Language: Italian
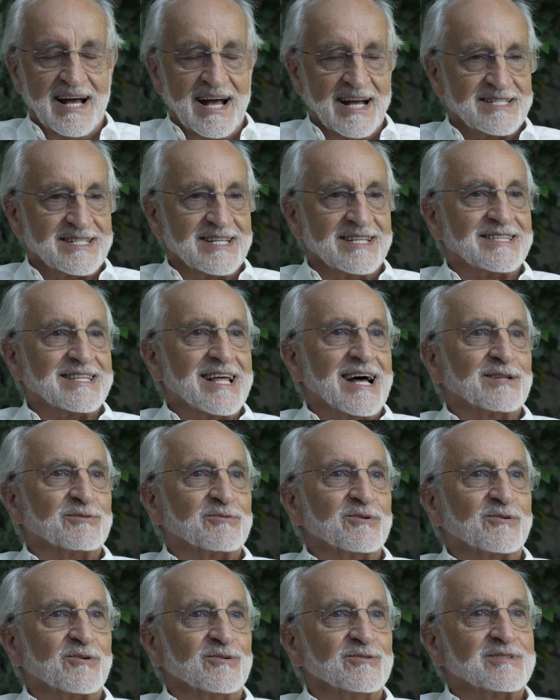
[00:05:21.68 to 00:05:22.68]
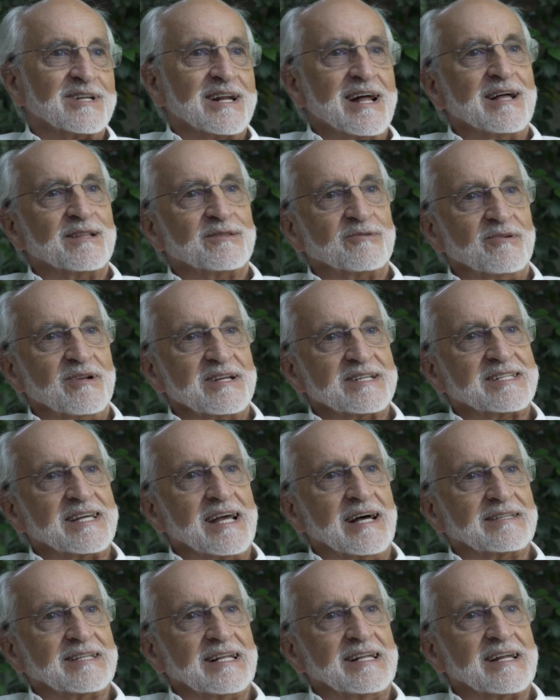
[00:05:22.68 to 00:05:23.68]
ha accettato il contratto,
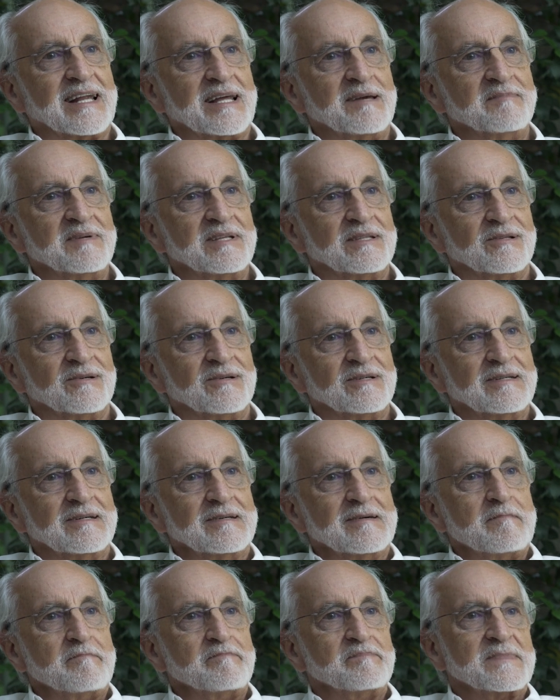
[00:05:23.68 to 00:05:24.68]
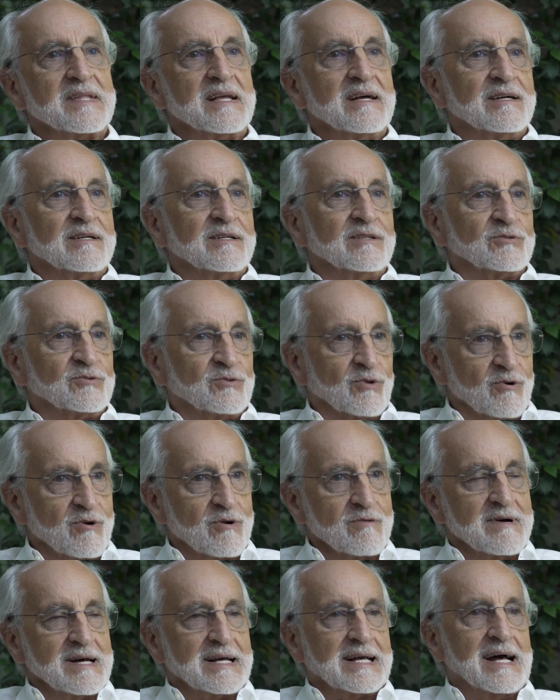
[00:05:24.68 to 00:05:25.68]
lasciato la Remington,
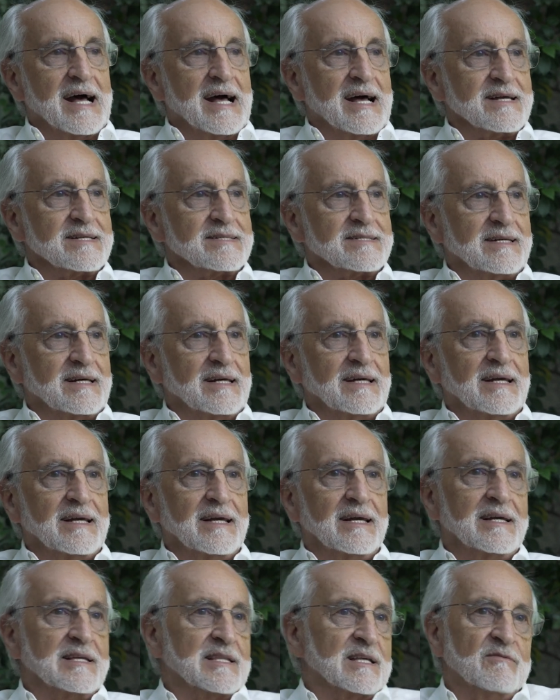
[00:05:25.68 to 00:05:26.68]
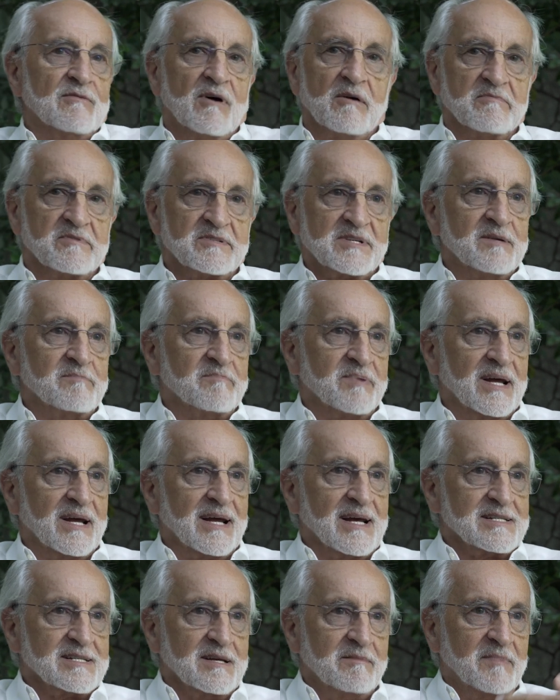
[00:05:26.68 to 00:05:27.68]
torno a casa e di nuovo sempre a
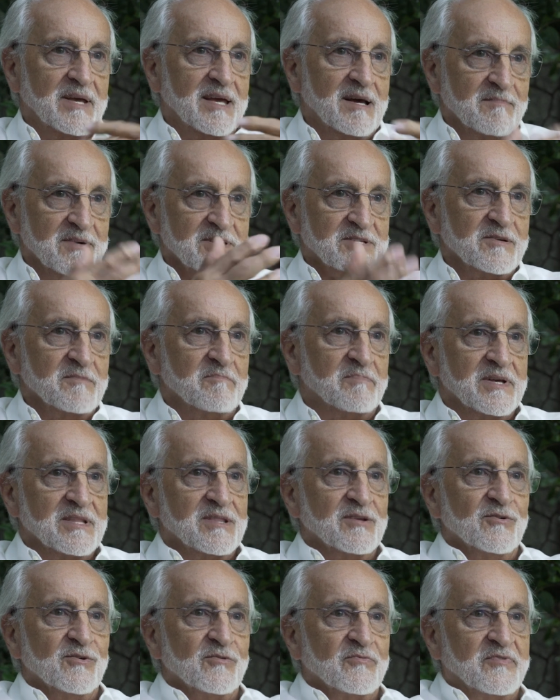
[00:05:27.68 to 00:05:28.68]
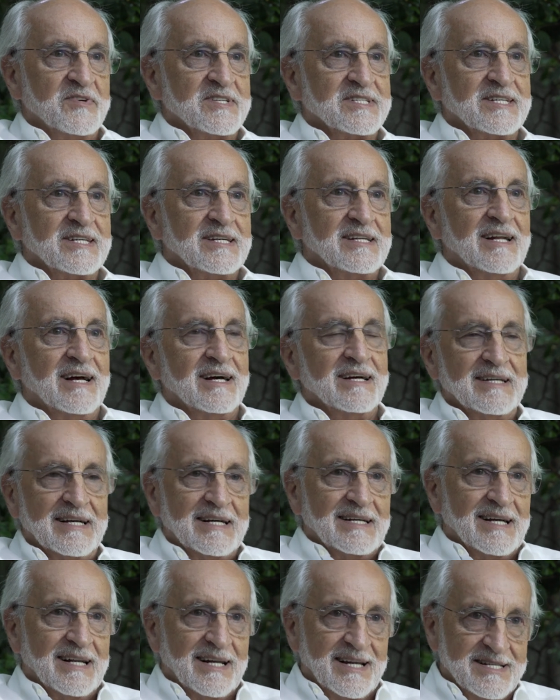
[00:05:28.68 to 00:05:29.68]
casa mia, ho messo in piedi un'officina
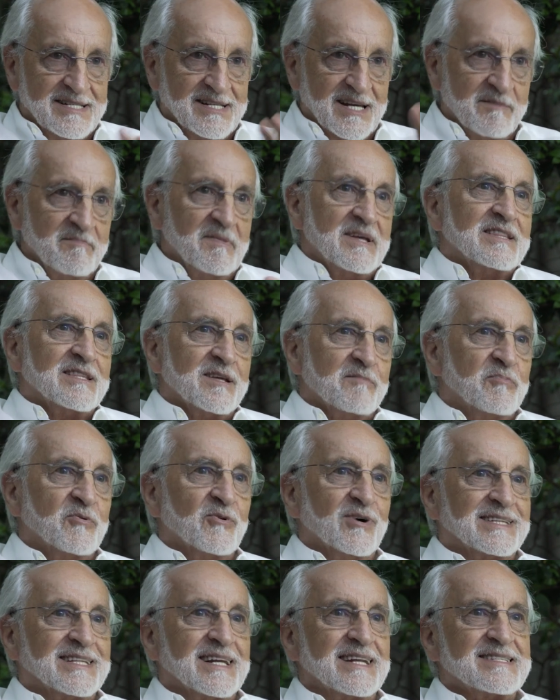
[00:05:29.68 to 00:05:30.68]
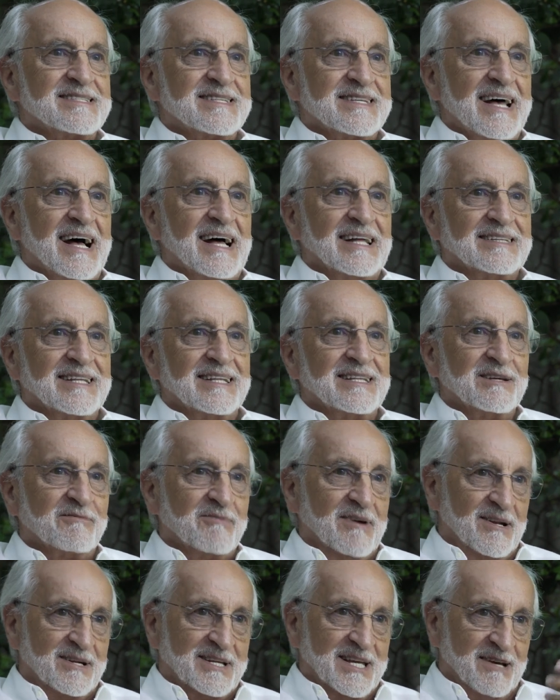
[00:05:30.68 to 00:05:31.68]
leggermente più attrezzata di
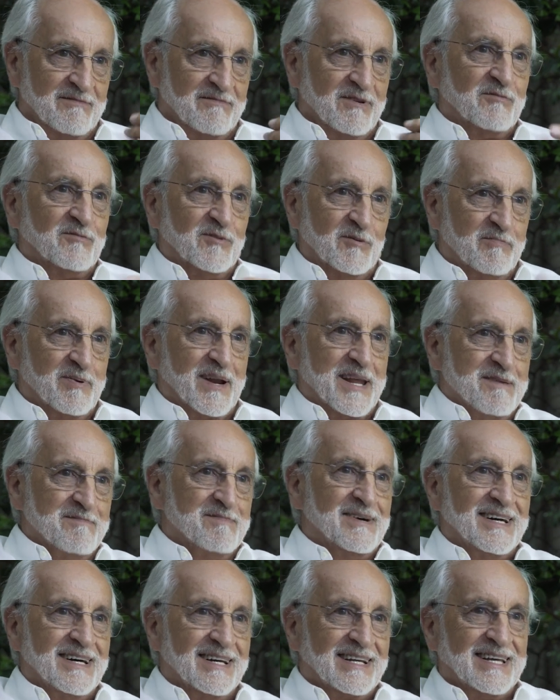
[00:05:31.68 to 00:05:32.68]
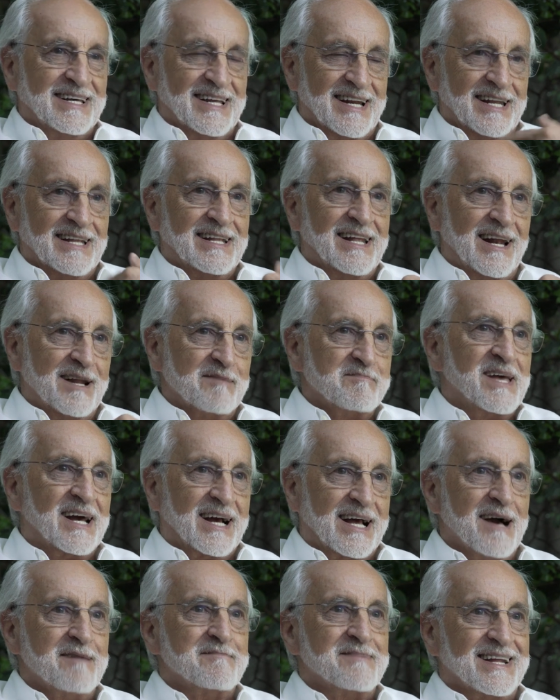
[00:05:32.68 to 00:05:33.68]
quella che avevo prima, che era nella mia
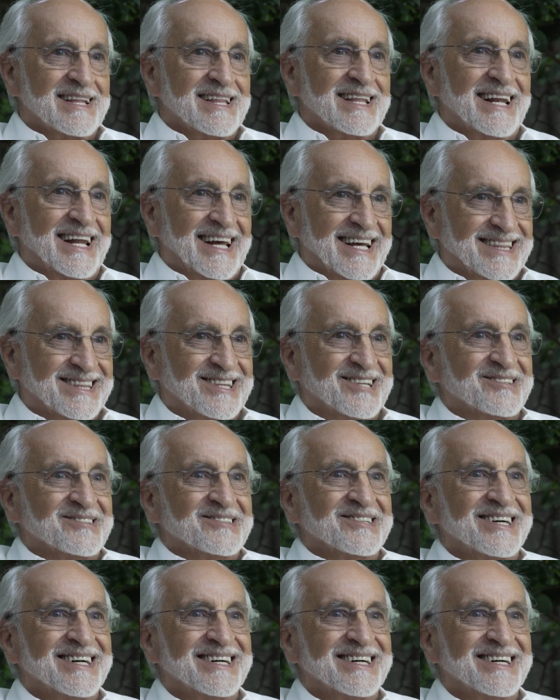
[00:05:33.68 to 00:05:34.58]
camera da letto,